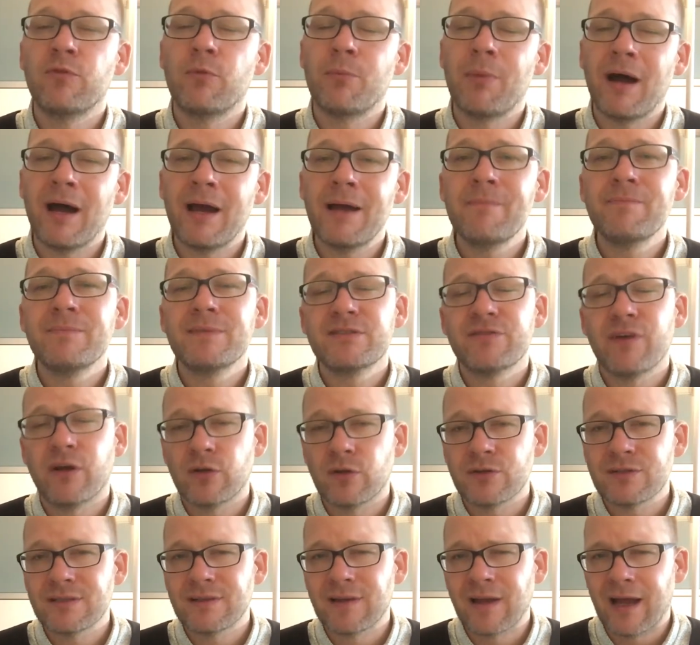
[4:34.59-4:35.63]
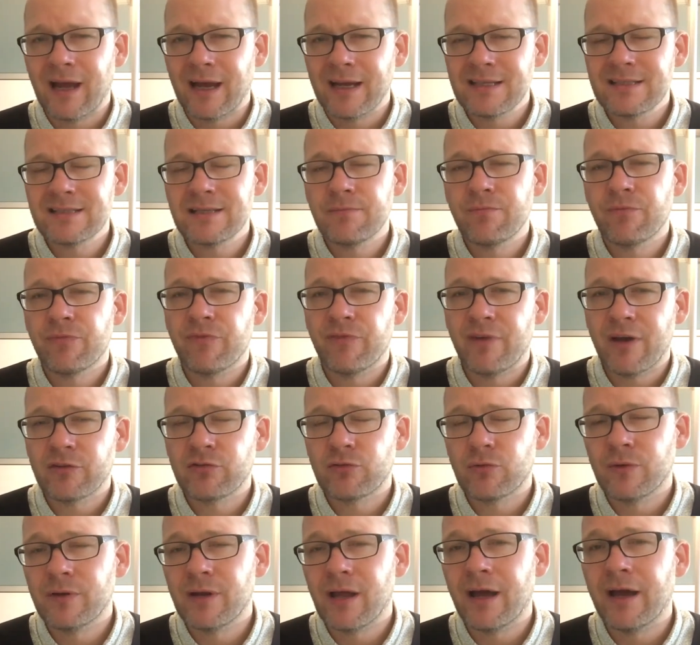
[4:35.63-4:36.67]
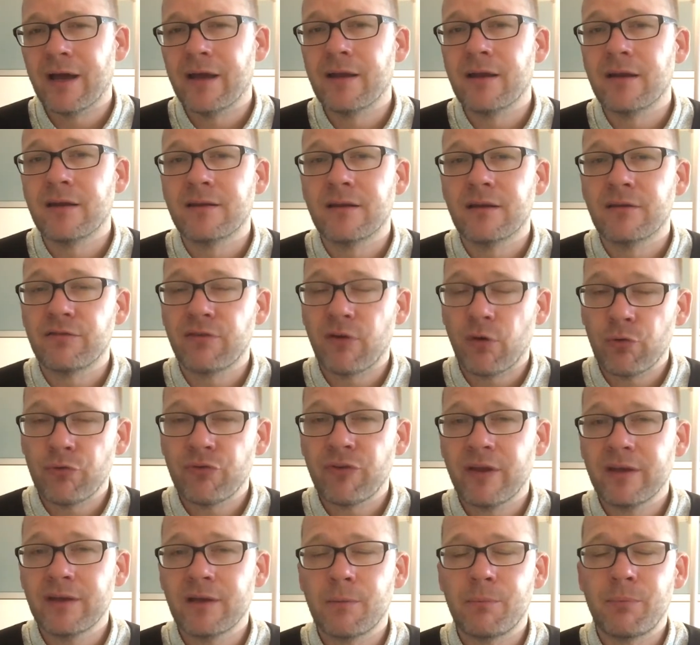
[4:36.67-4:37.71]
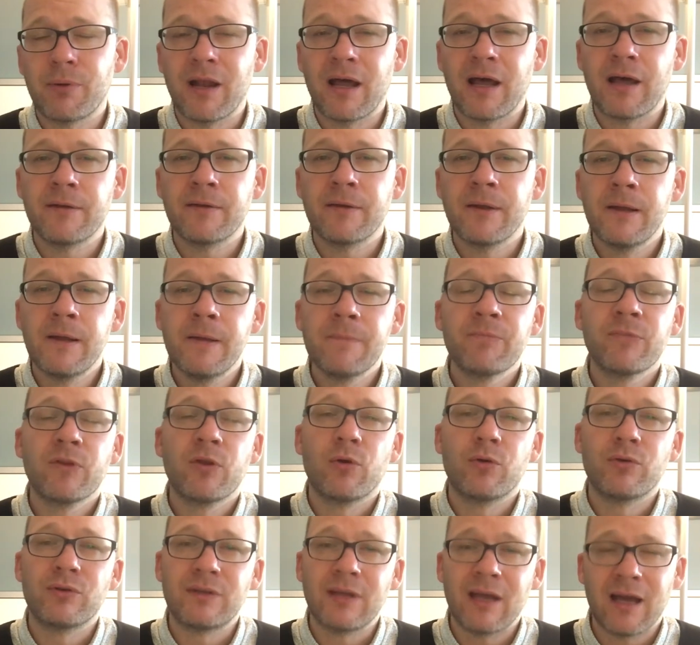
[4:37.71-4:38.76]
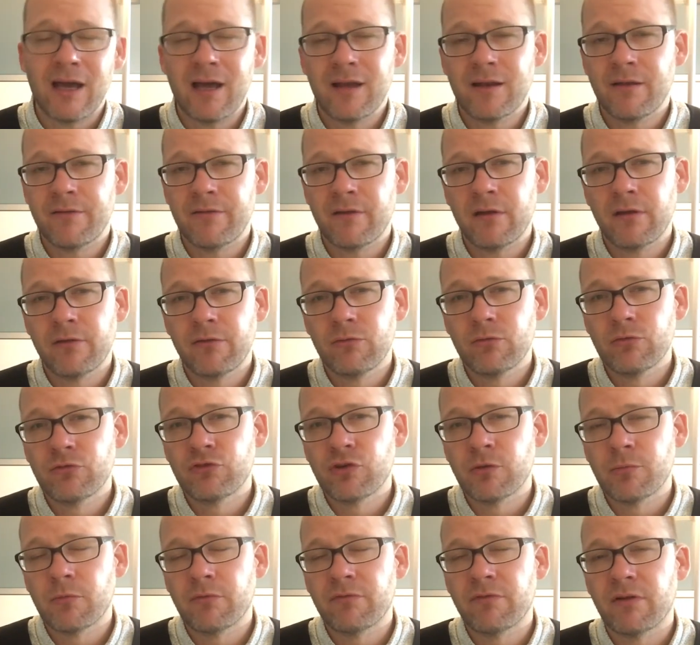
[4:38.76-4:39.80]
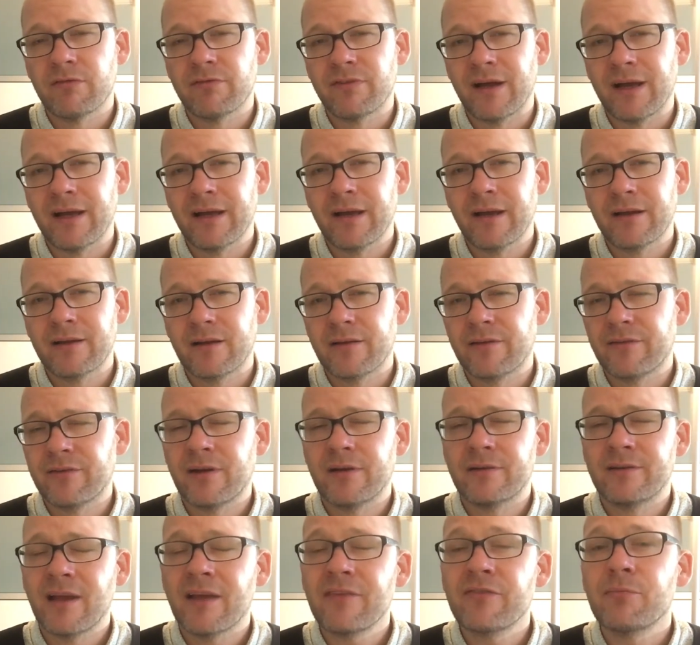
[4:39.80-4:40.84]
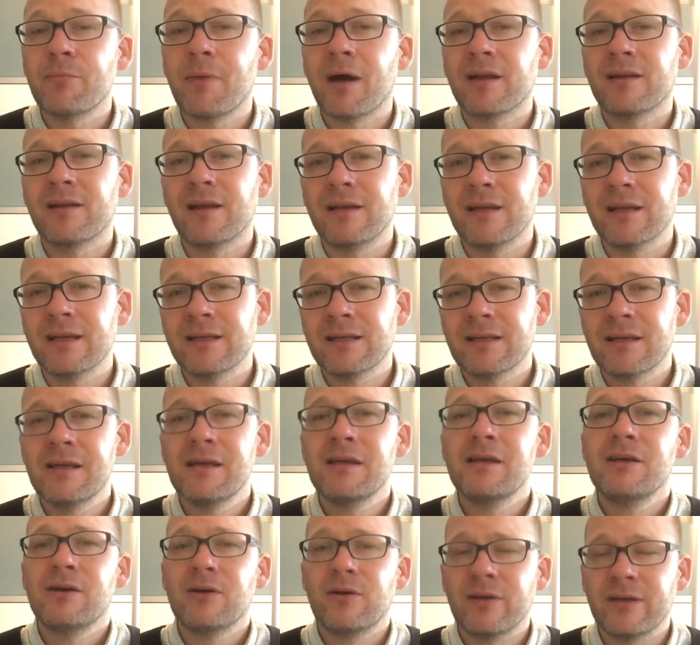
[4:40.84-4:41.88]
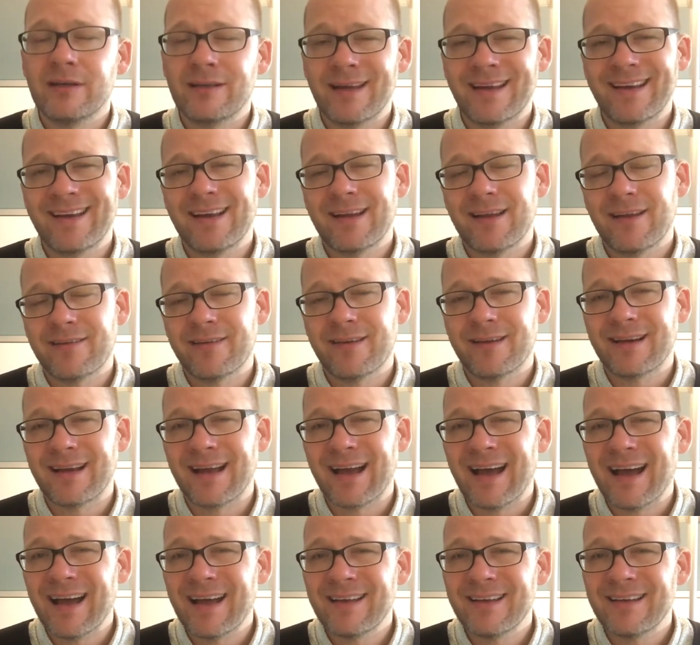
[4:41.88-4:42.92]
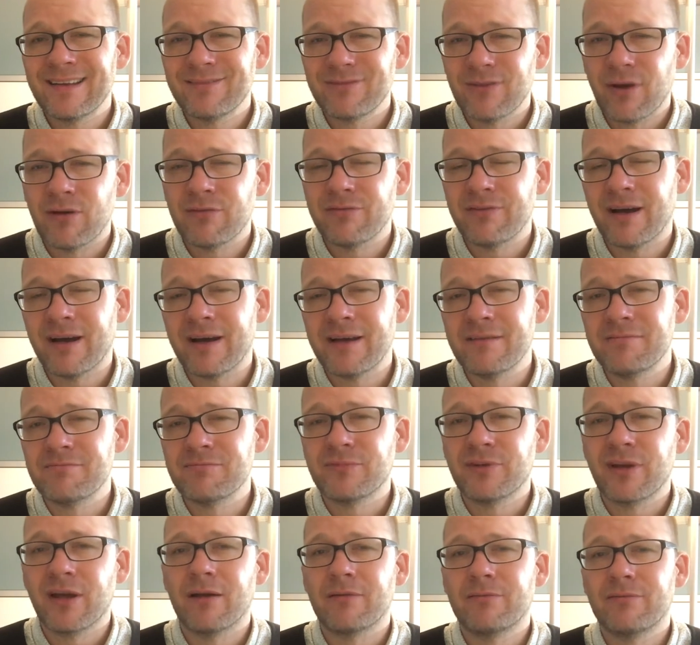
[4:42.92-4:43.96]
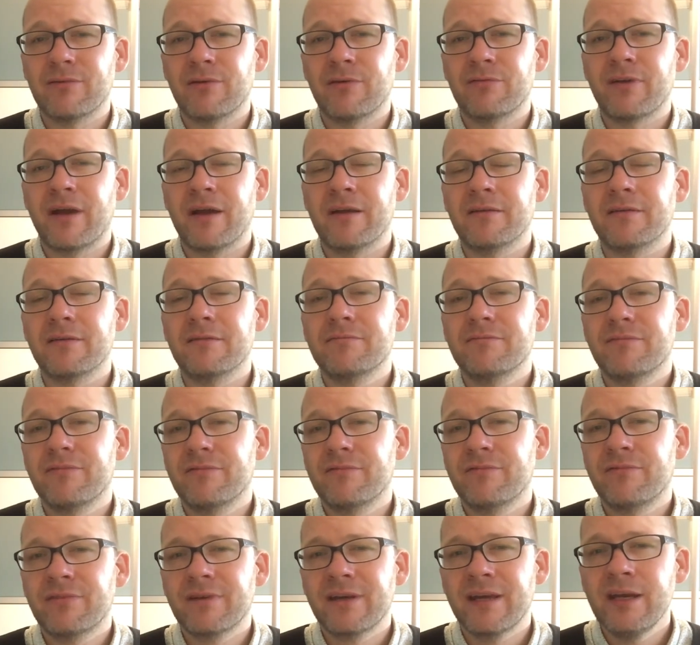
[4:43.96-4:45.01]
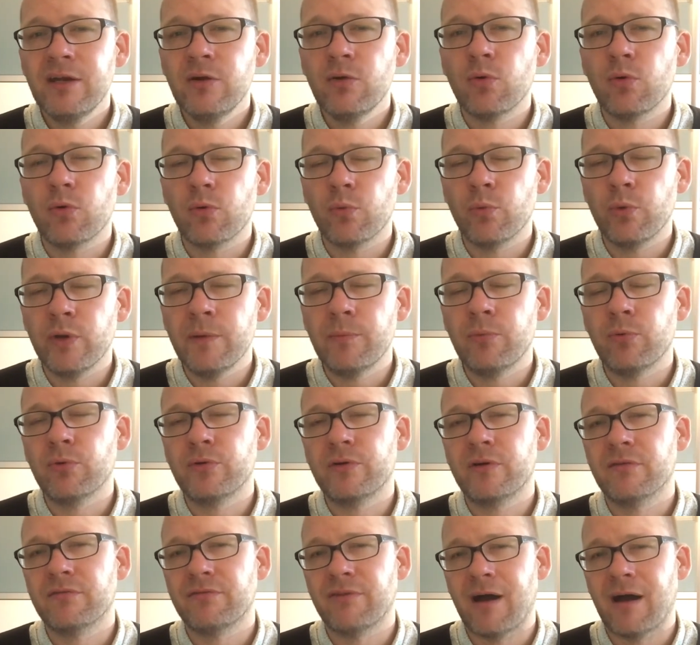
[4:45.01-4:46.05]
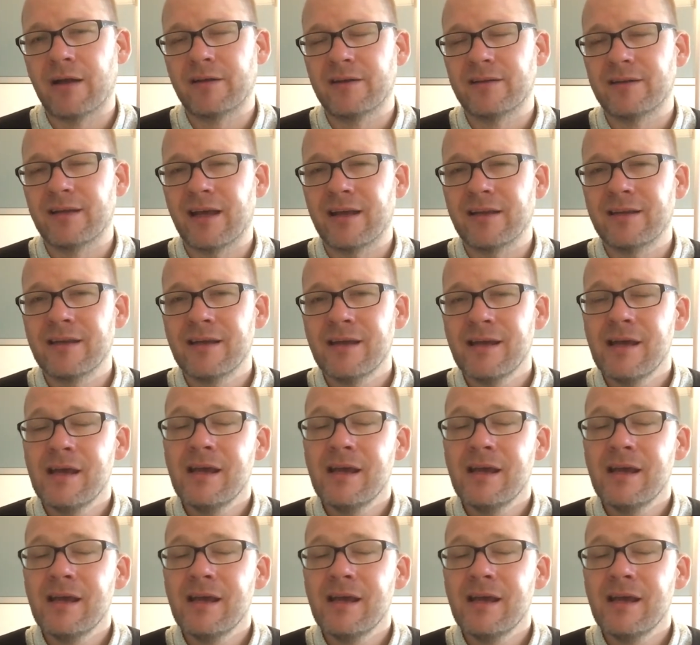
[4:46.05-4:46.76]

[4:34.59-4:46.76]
Wobei 2013 war schon eine TV-Serie geplant und da hat er seine Zustimmung verweigert, Er hat gesagt, das macht er nicht. Und ich denke, dass er gerade auf einen, ja, auf einen Kino-Reboot gewartet hat.